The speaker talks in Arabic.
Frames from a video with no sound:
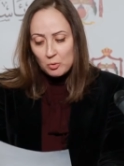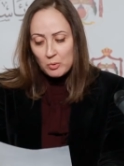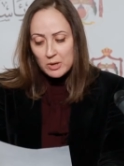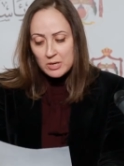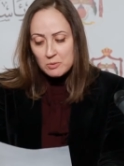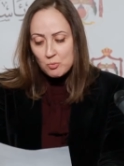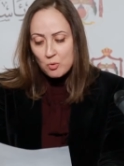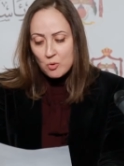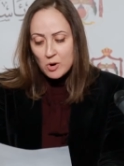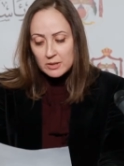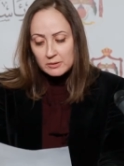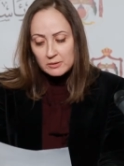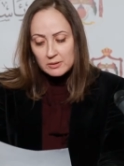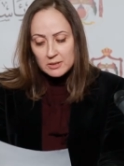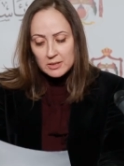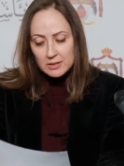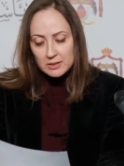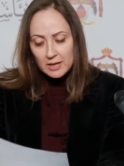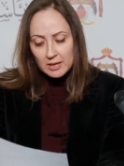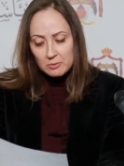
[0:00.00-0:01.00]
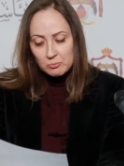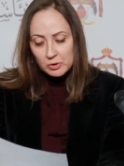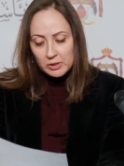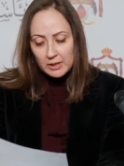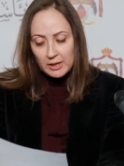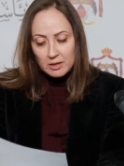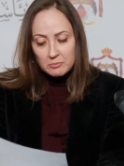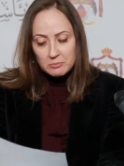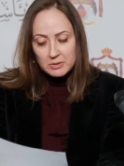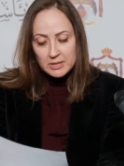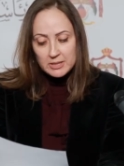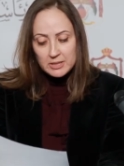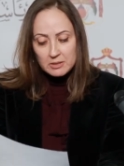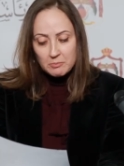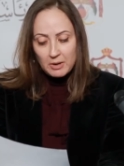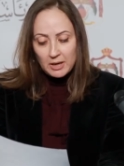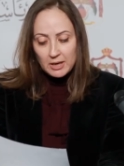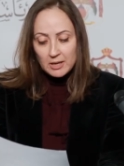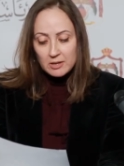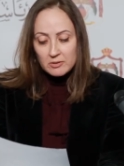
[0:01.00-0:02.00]
والمواطنين
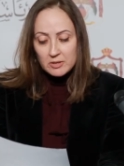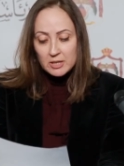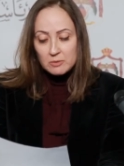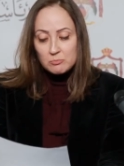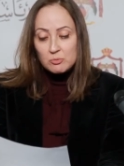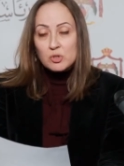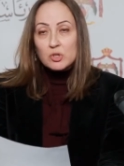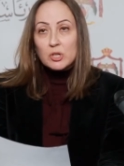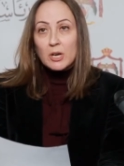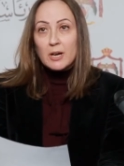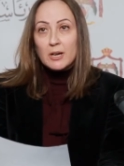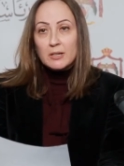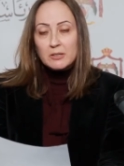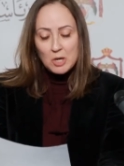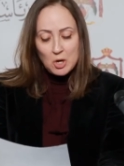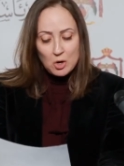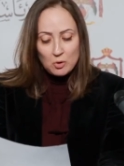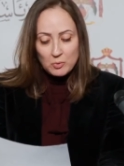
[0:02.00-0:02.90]
المتعاملين مع هذه المنشآت